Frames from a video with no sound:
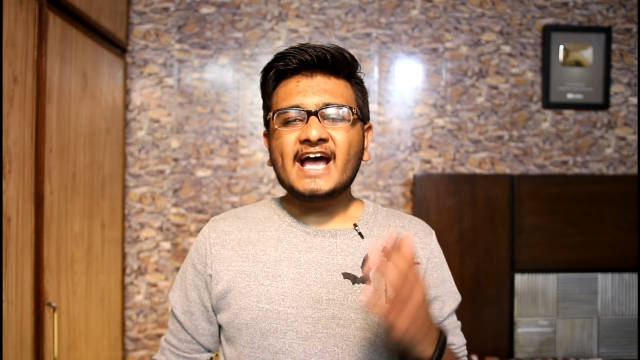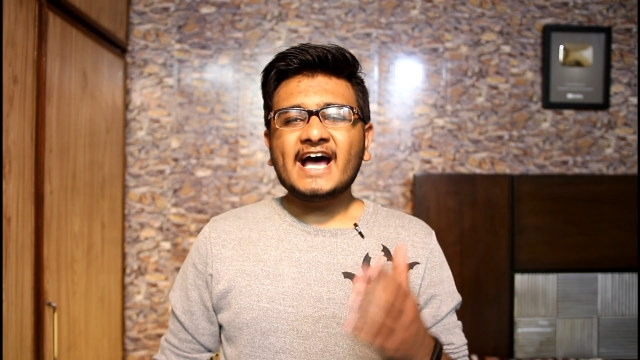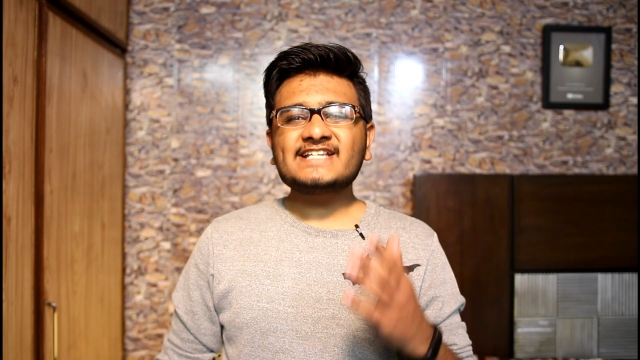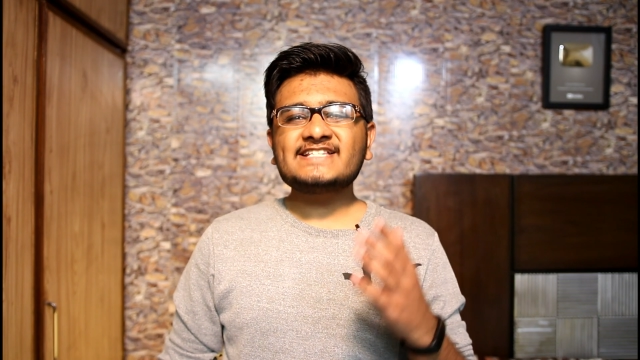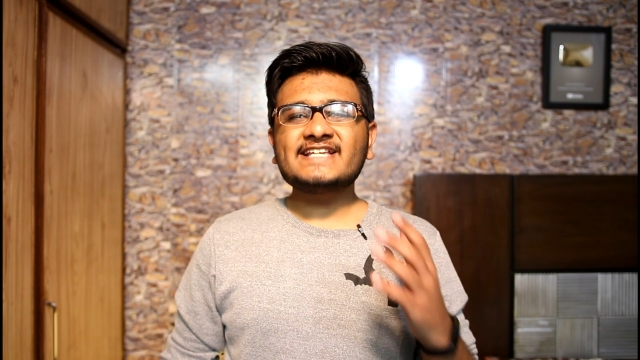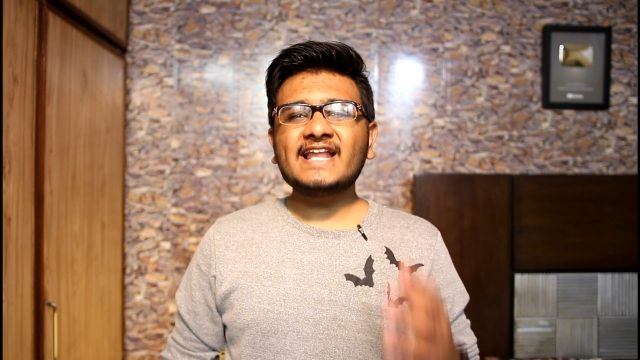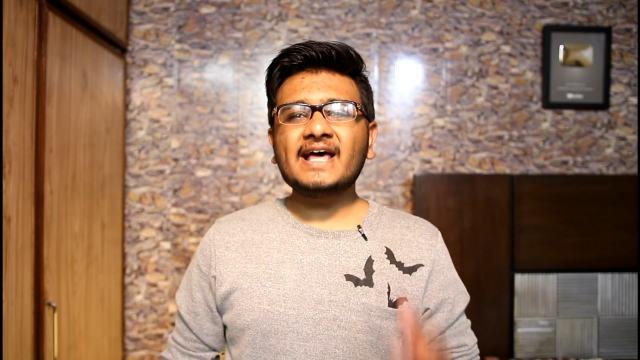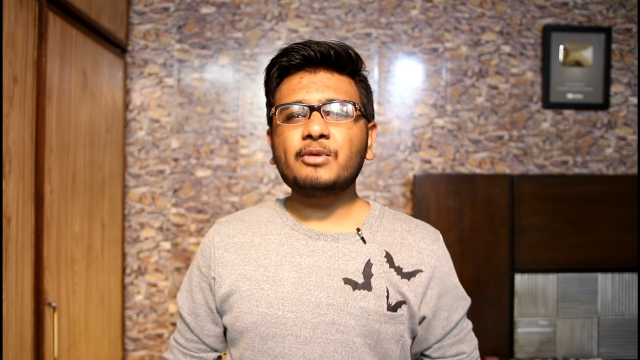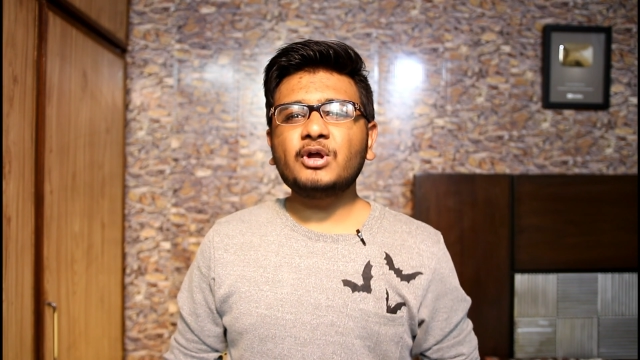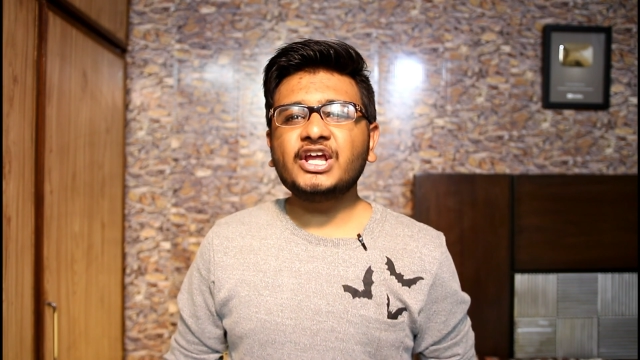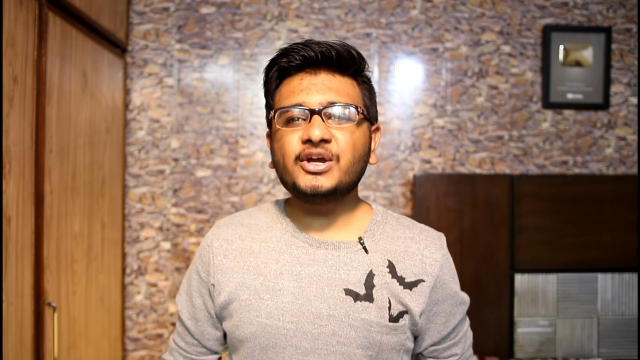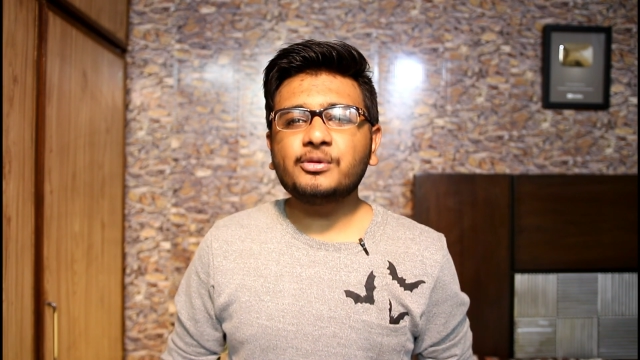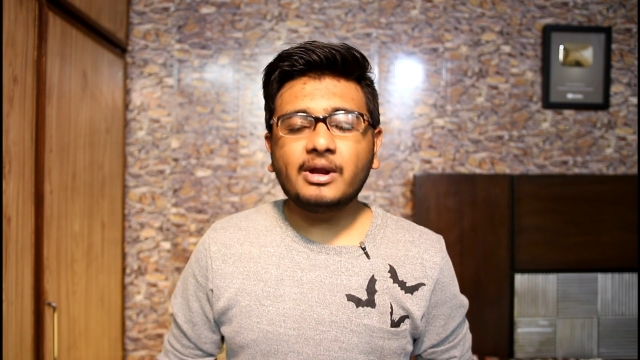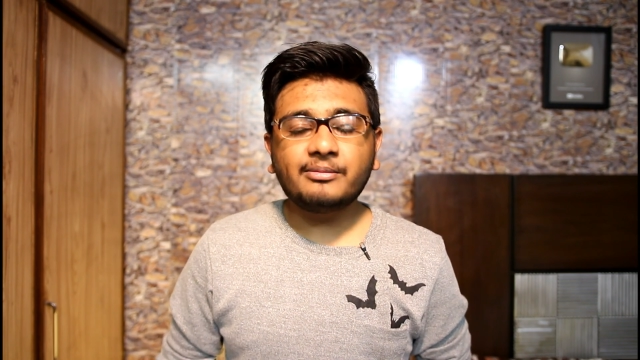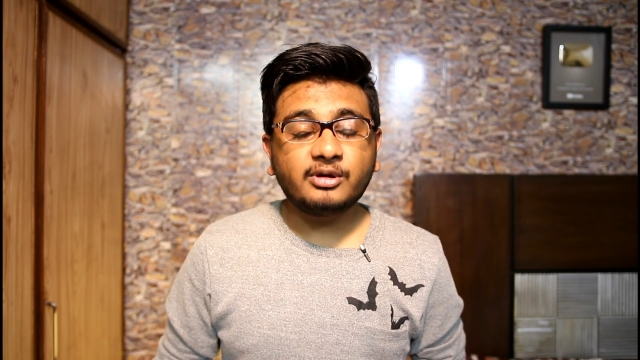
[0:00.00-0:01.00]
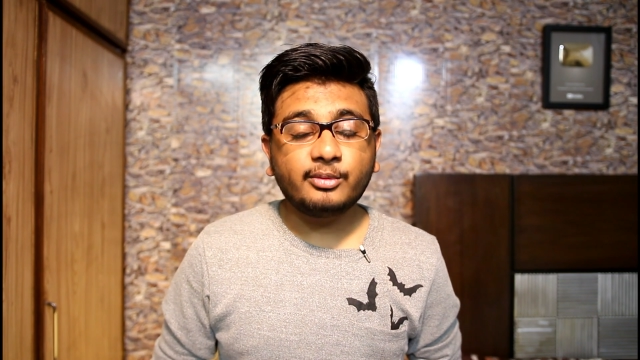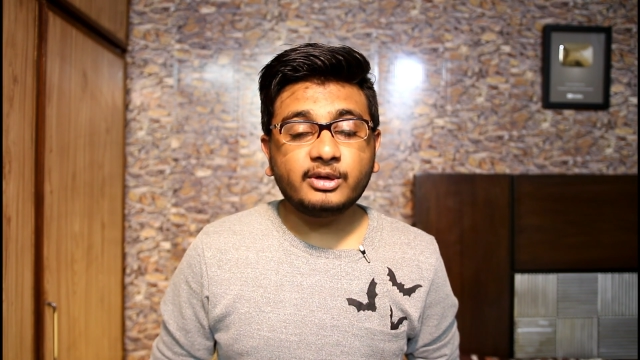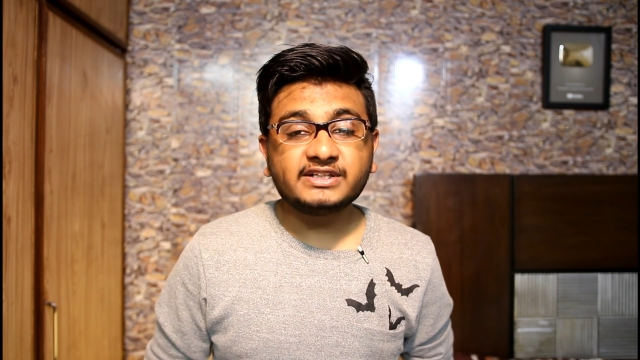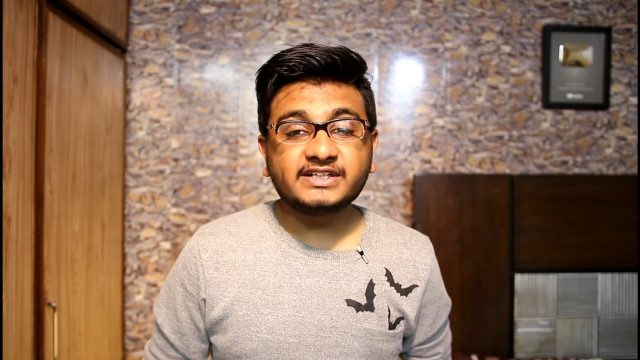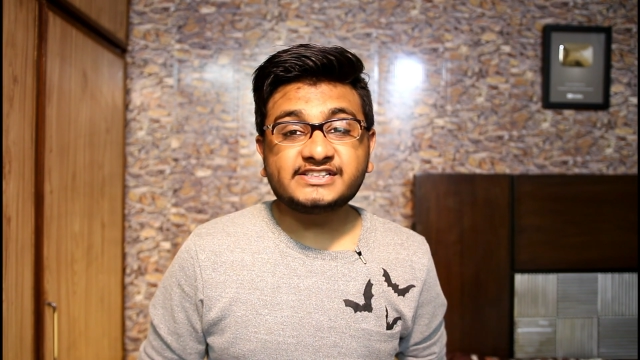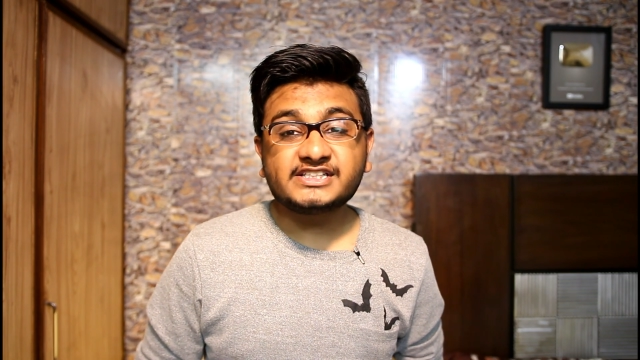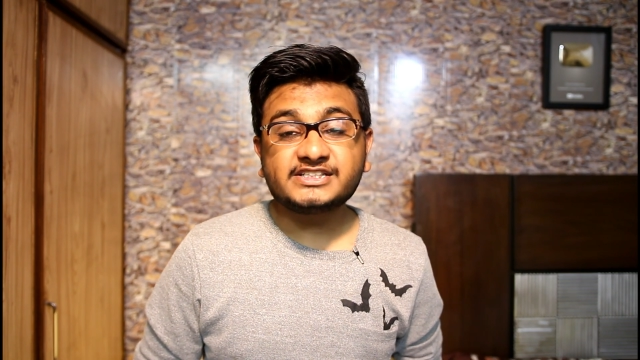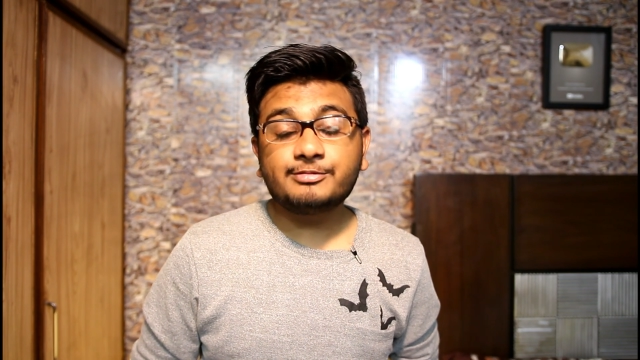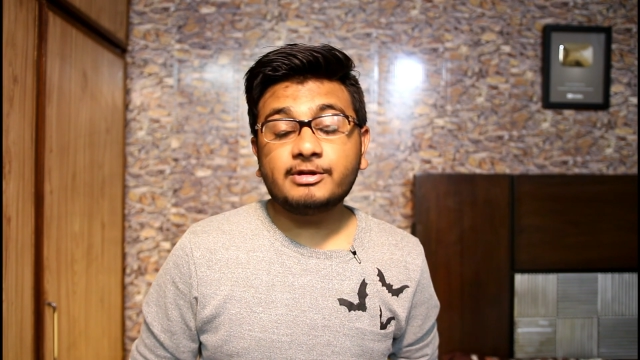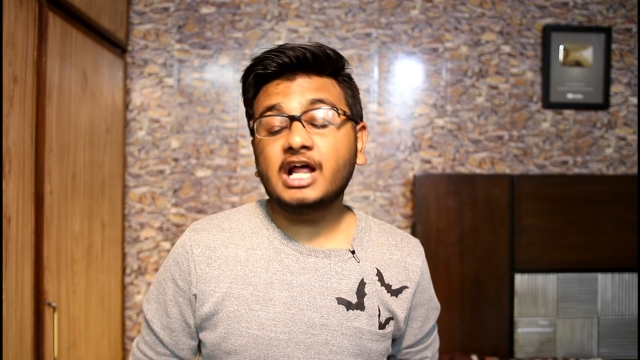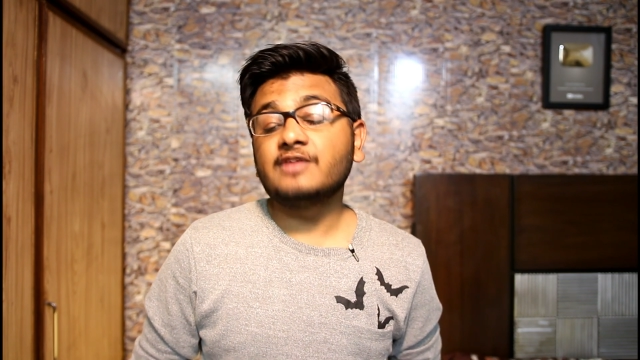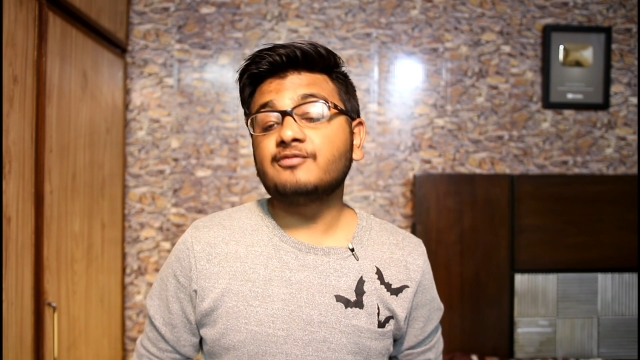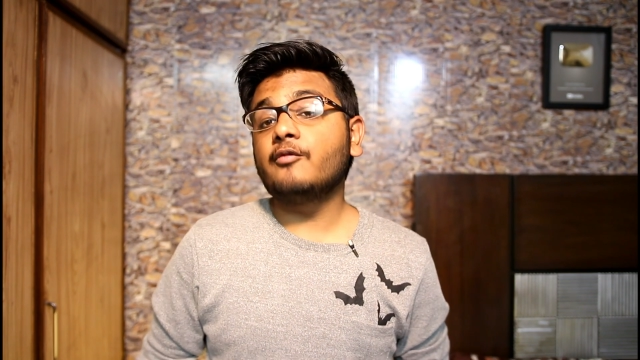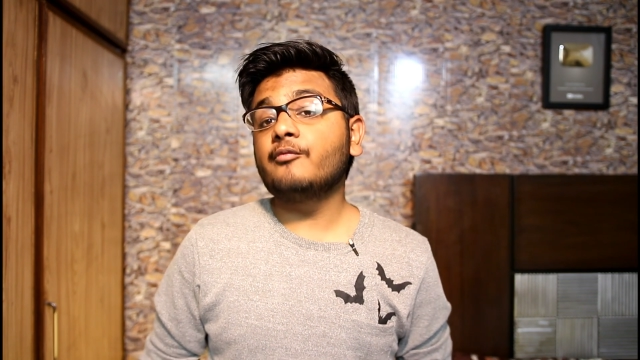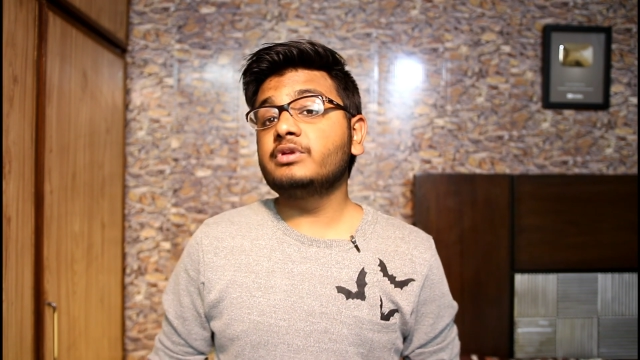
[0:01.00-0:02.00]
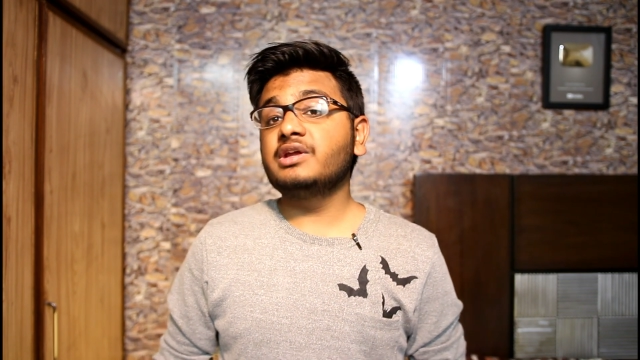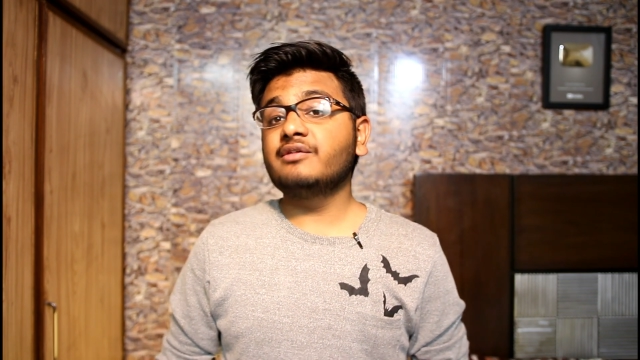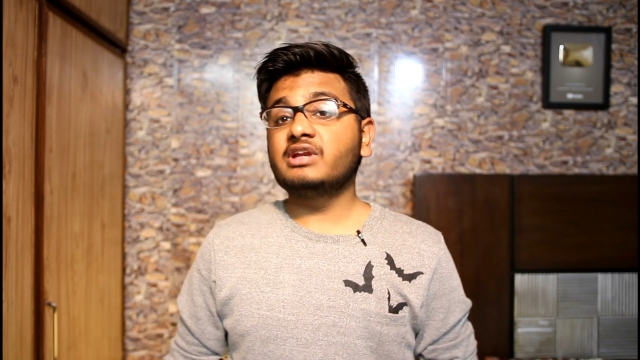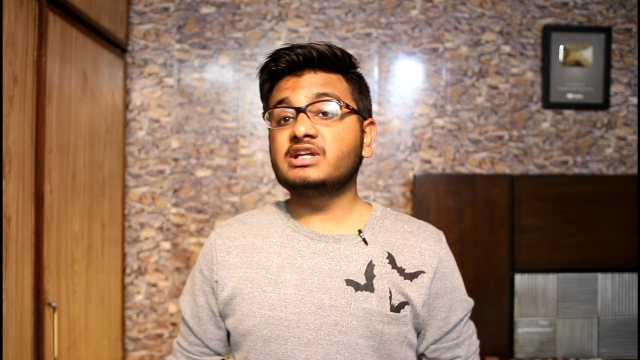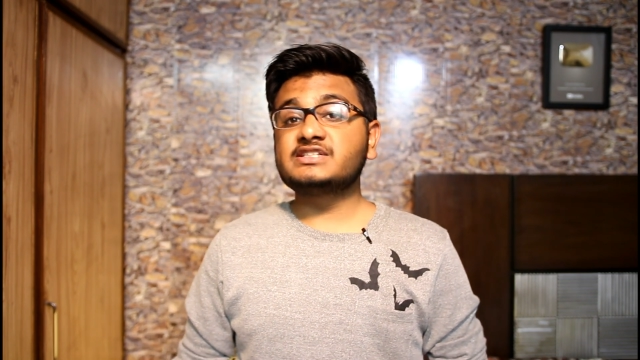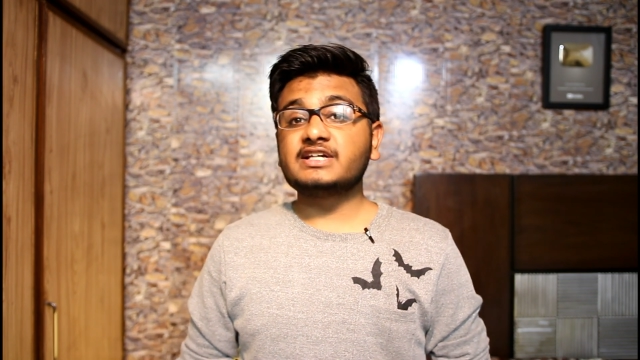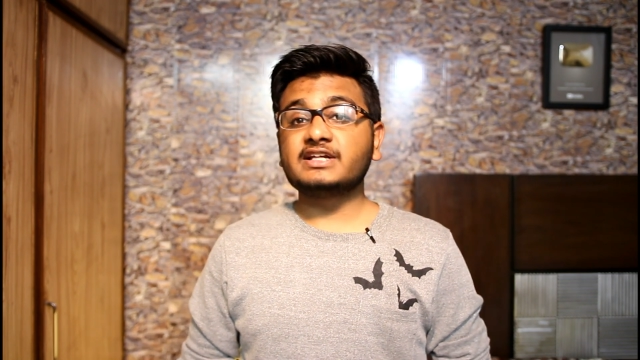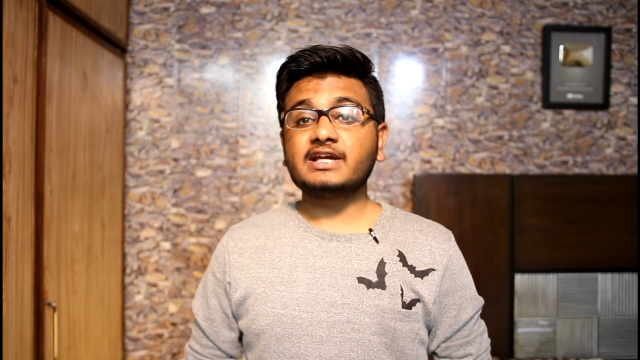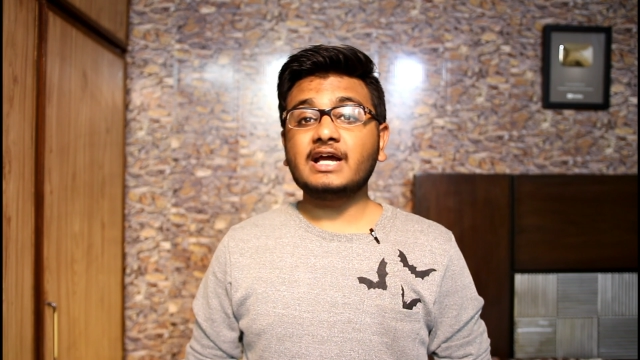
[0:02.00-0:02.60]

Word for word: असलम एवरीवन दिस इज फिलहाल फ्रॉम वीडियो